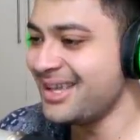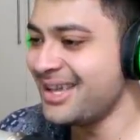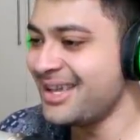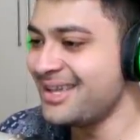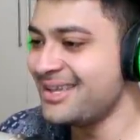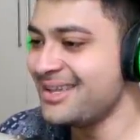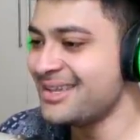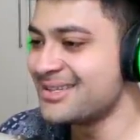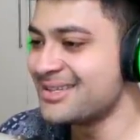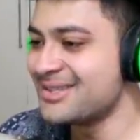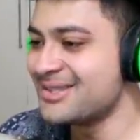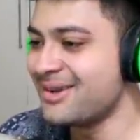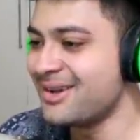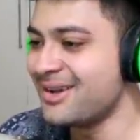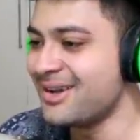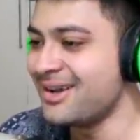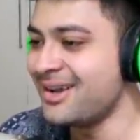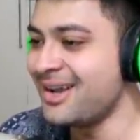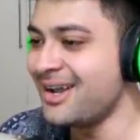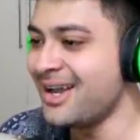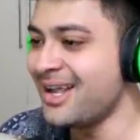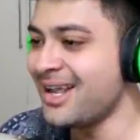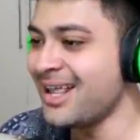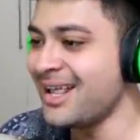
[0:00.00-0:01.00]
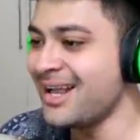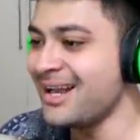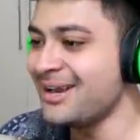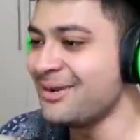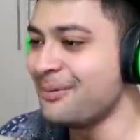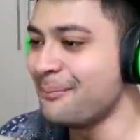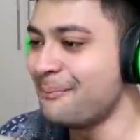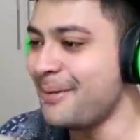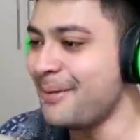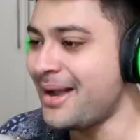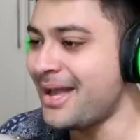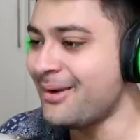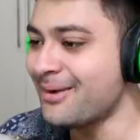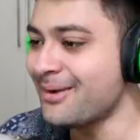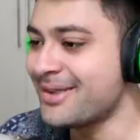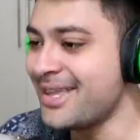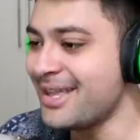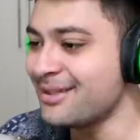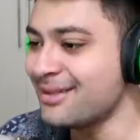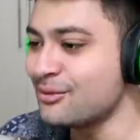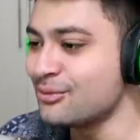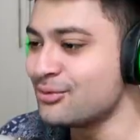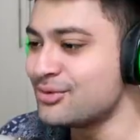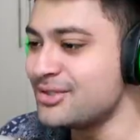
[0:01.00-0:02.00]
Que isso, ó. Olha lá, ele não para o
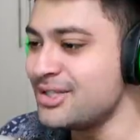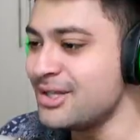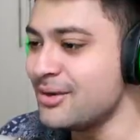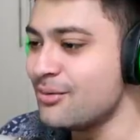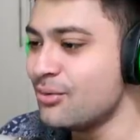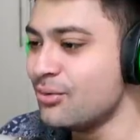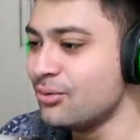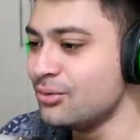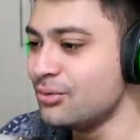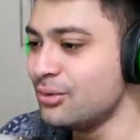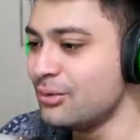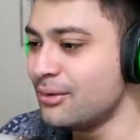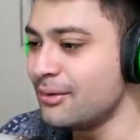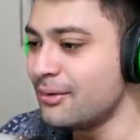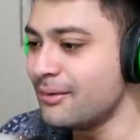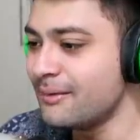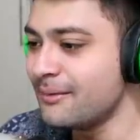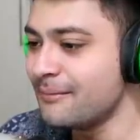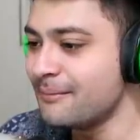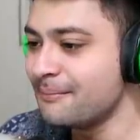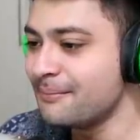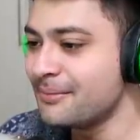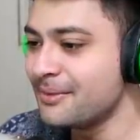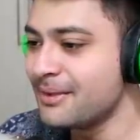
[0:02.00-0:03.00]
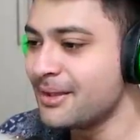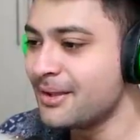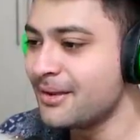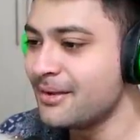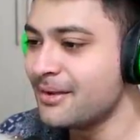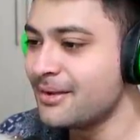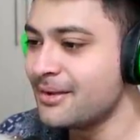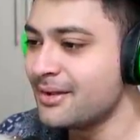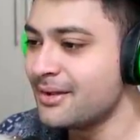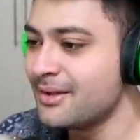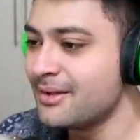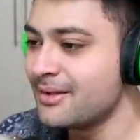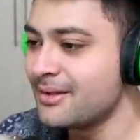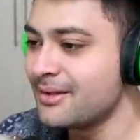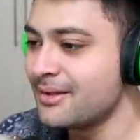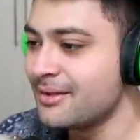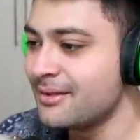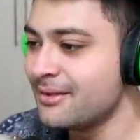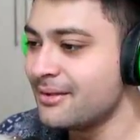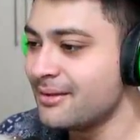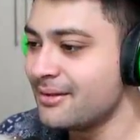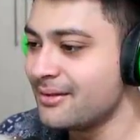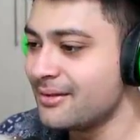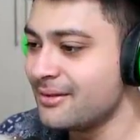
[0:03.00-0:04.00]
quieto um segundo. Fica aí,
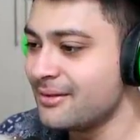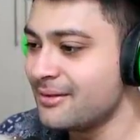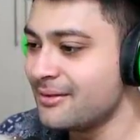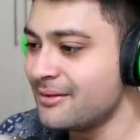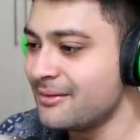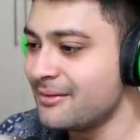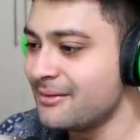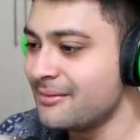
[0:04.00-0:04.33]
fica aí,